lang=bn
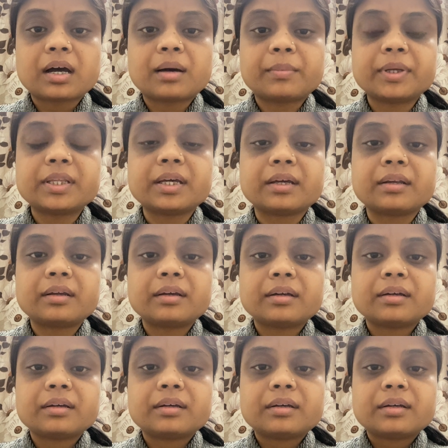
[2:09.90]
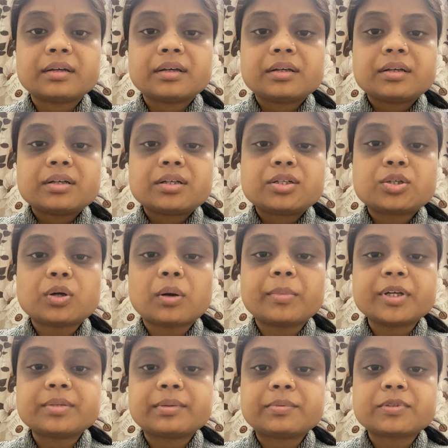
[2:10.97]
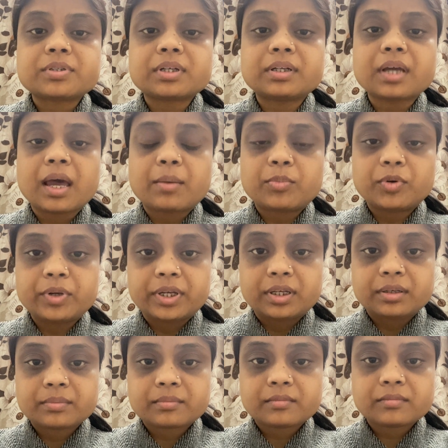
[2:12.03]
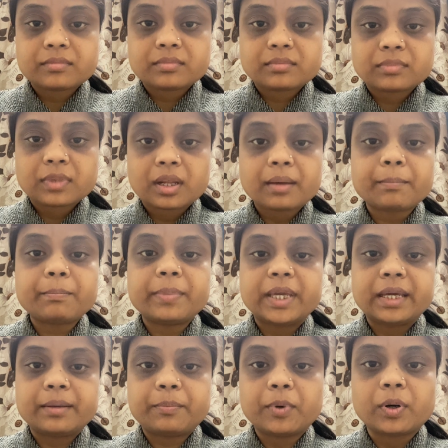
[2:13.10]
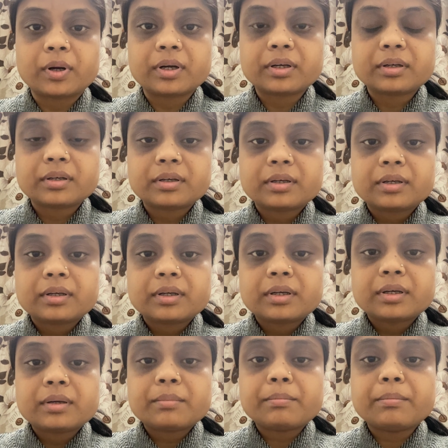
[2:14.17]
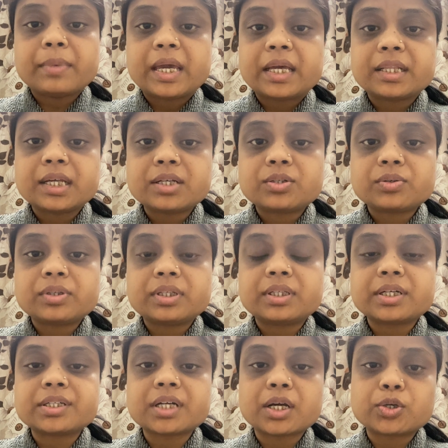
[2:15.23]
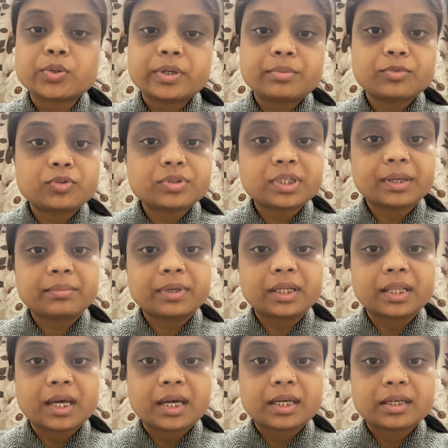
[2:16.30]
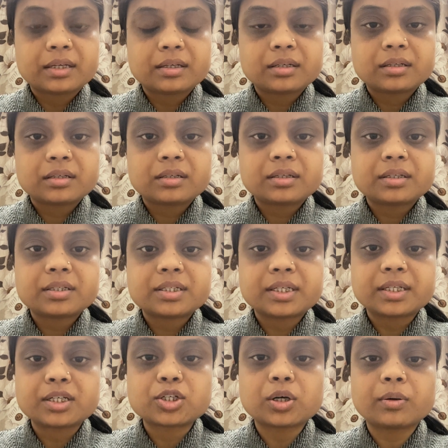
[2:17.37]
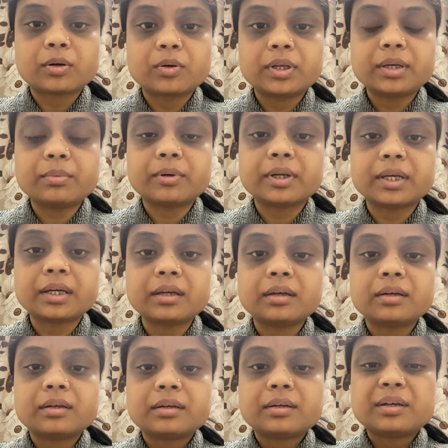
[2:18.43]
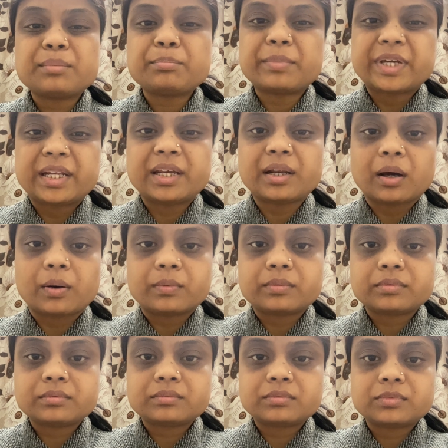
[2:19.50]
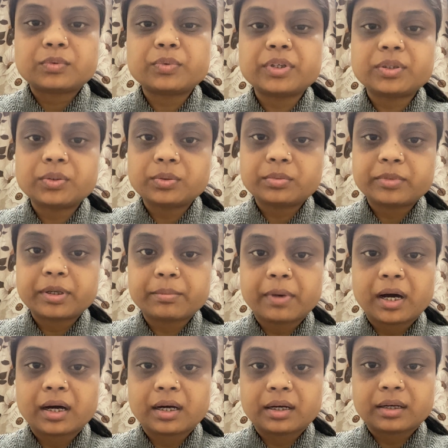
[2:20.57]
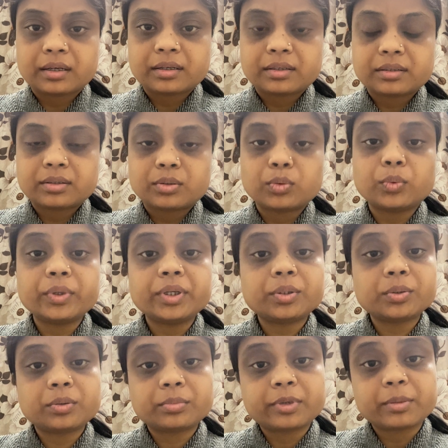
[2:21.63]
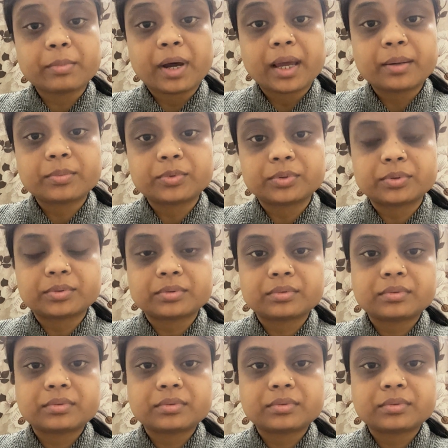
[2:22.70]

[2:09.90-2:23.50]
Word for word: আমাদের সমাজ ব্যবস্থাটা এমনই বিয়ের পর মেয়েদের যদি তার শাশুড়ি মুখঝামটা দেয় সেটা সকলেই বলে মেনে নাও উনি তো তোমার মা উনি তো তোমার মায়ের মতো